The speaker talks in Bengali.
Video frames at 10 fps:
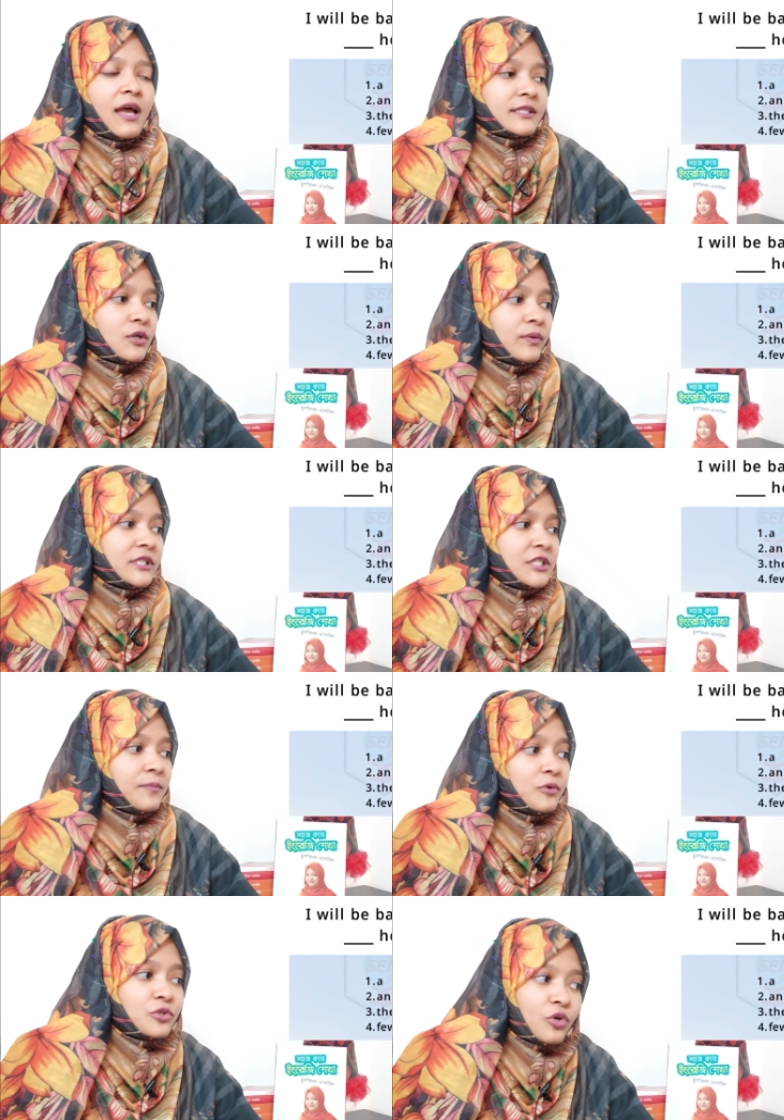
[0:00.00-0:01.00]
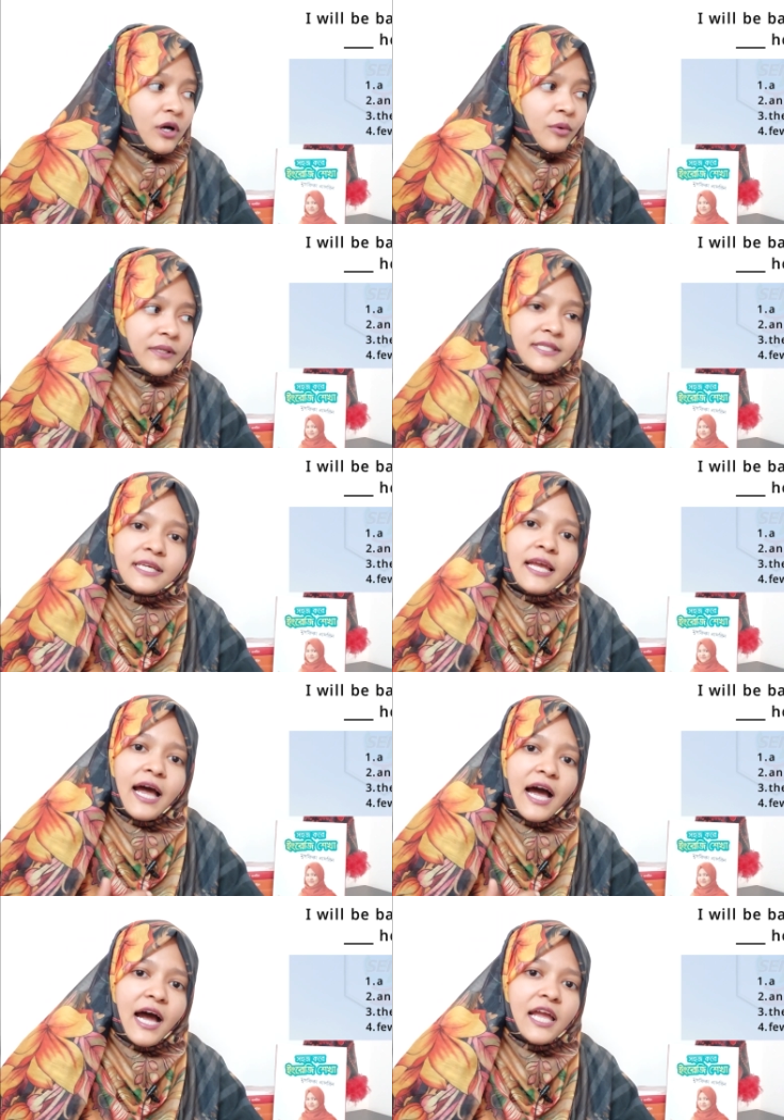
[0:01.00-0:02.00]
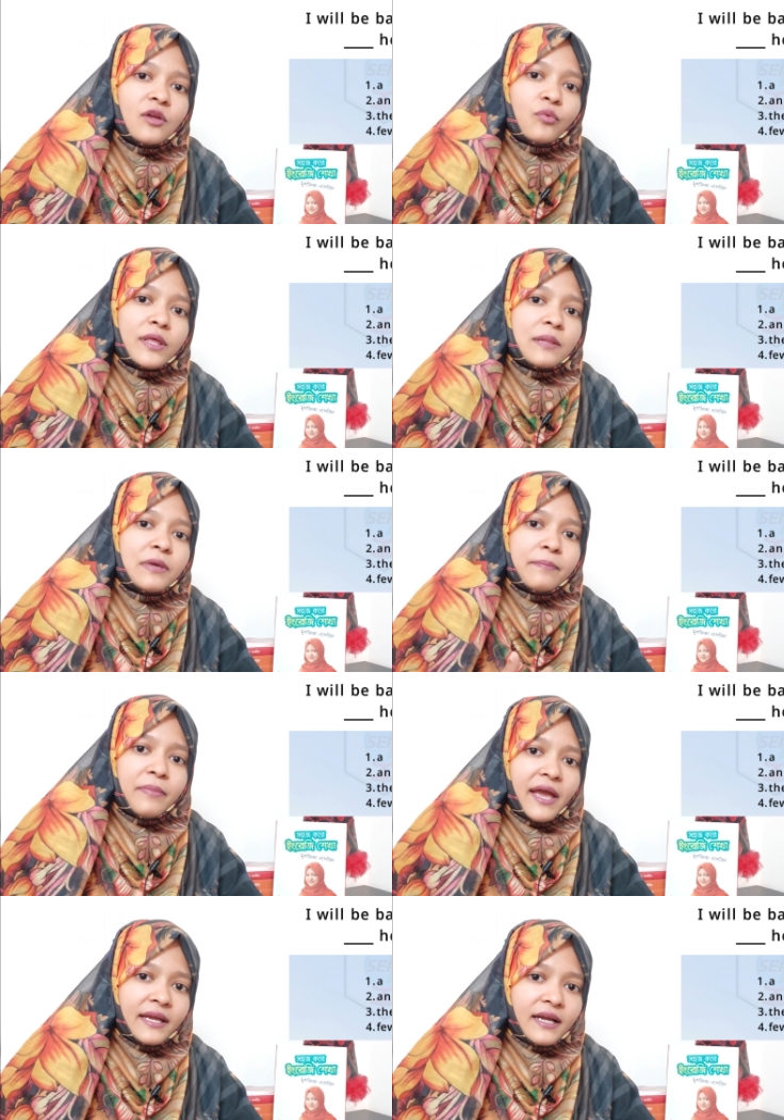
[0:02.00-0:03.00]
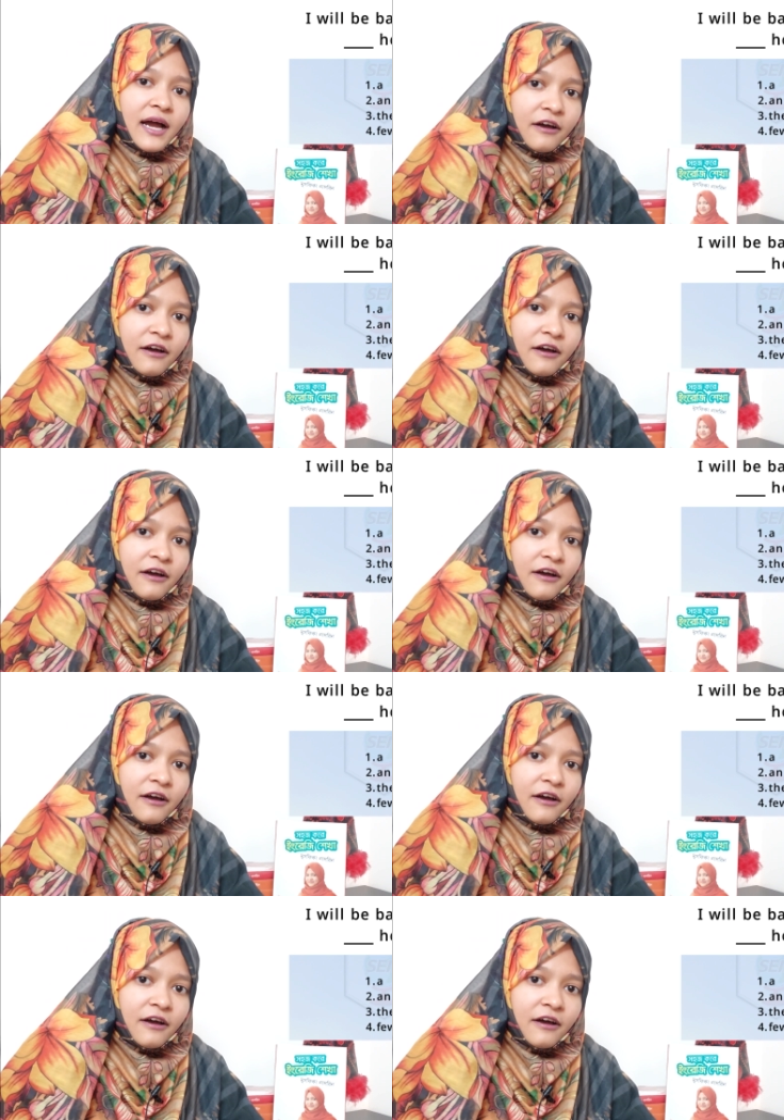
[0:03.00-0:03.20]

একটা কোয়েশ্চেন পোস্ট করা হয়েছে আই উইল বি ব্যাক